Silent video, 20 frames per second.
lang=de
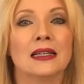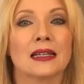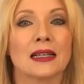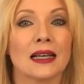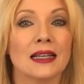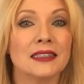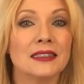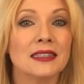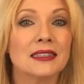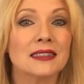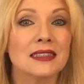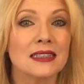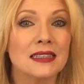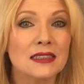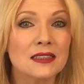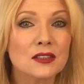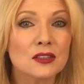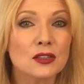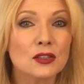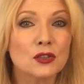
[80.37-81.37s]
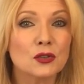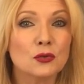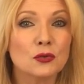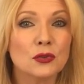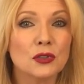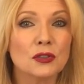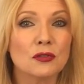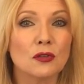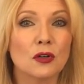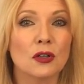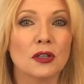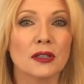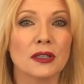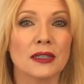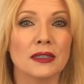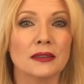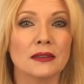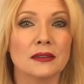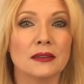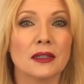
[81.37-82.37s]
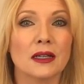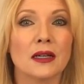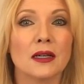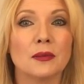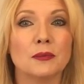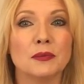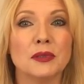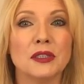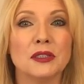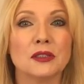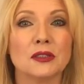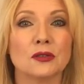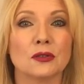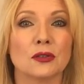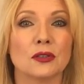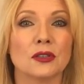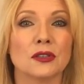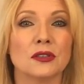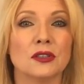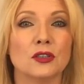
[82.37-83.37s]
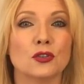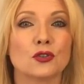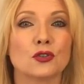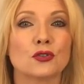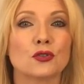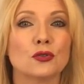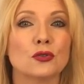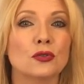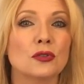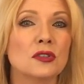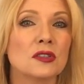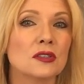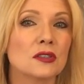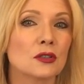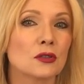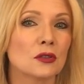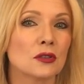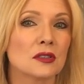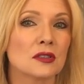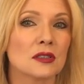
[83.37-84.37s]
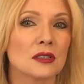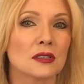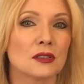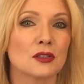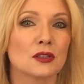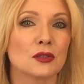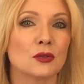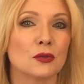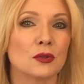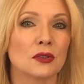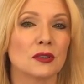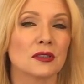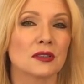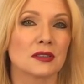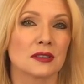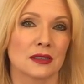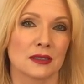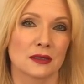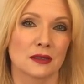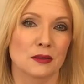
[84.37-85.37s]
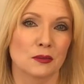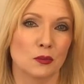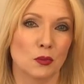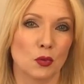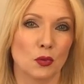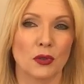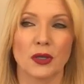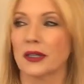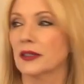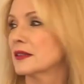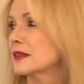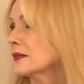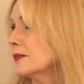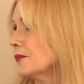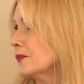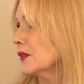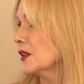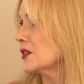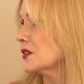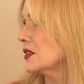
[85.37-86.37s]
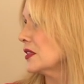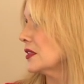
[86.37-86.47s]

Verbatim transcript: Gleich das erste Juni-Wochenende bietet euch die schönste Konstellation des ganzen Monats. Das